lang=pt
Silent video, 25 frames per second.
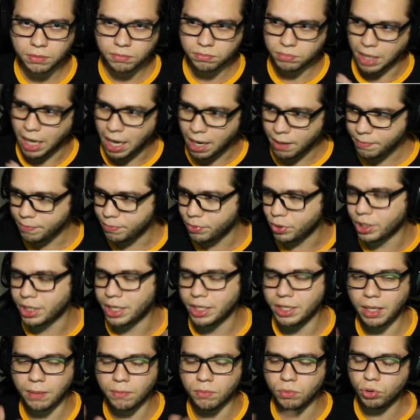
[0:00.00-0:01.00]
tá? Porque
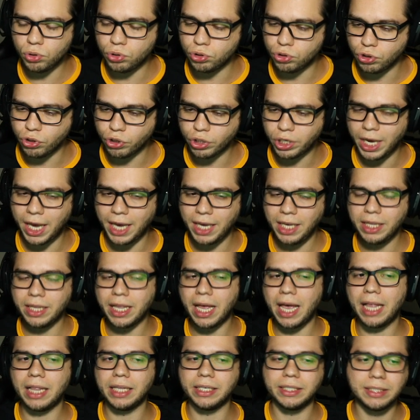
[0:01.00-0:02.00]
tem muito jogo que ainda
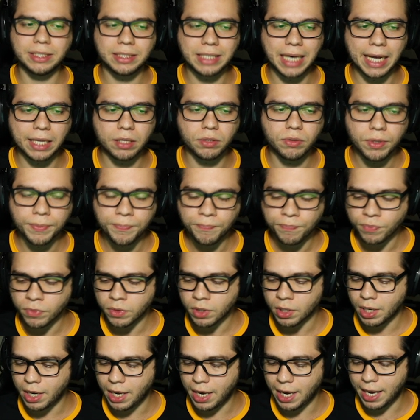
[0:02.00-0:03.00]
é lançado.
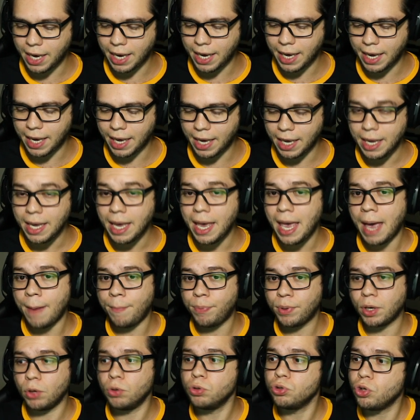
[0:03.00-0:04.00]
É, é
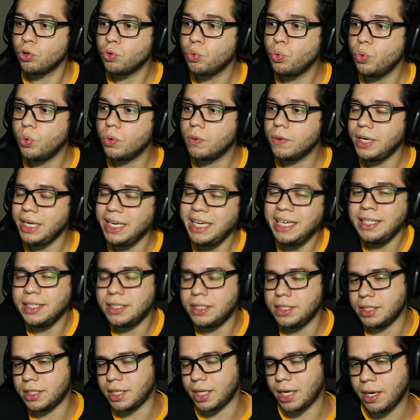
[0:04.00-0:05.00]
porque é um jogo
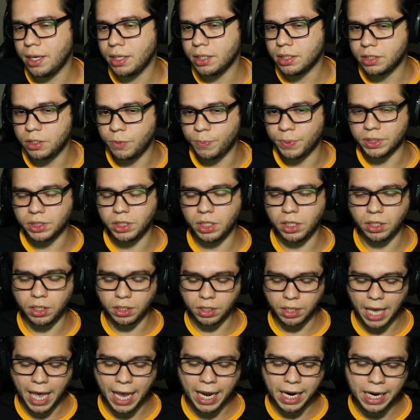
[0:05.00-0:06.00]
indie, né? Tipo assim,
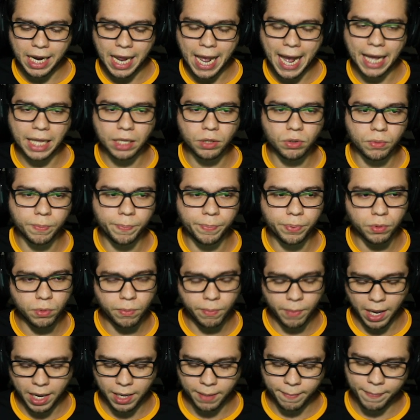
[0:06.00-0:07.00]
é criado por
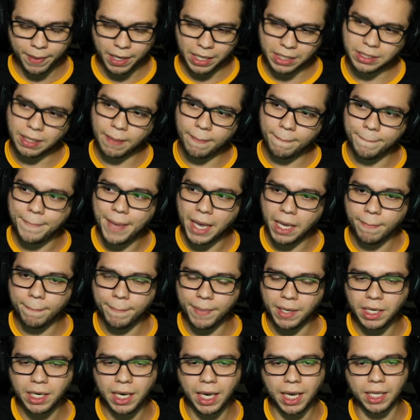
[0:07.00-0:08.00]
uma empresa bem
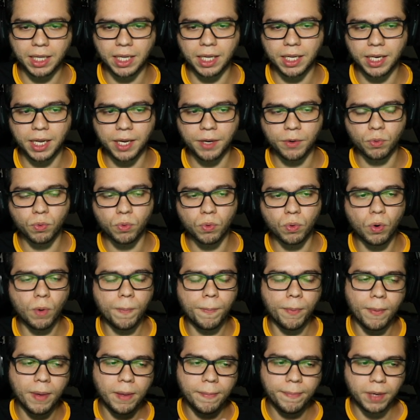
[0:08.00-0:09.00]
pequena, né? Um
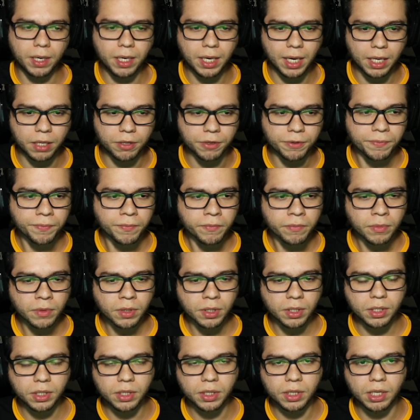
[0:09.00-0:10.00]
grupo bem pequeno.
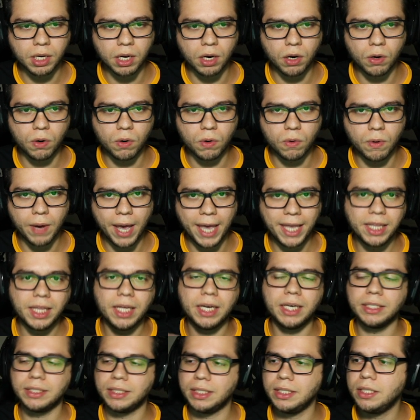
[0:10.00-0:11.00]
Então é
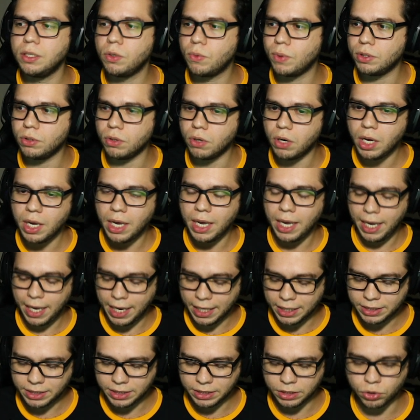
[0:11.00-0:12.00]
interessante quando
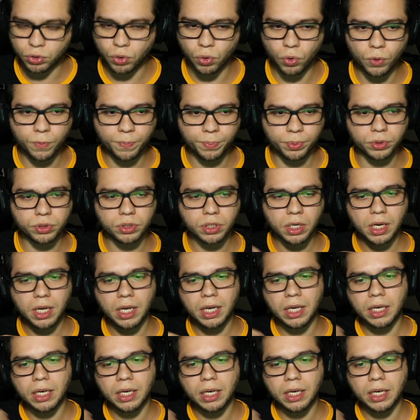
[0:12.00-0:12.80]
esses grupos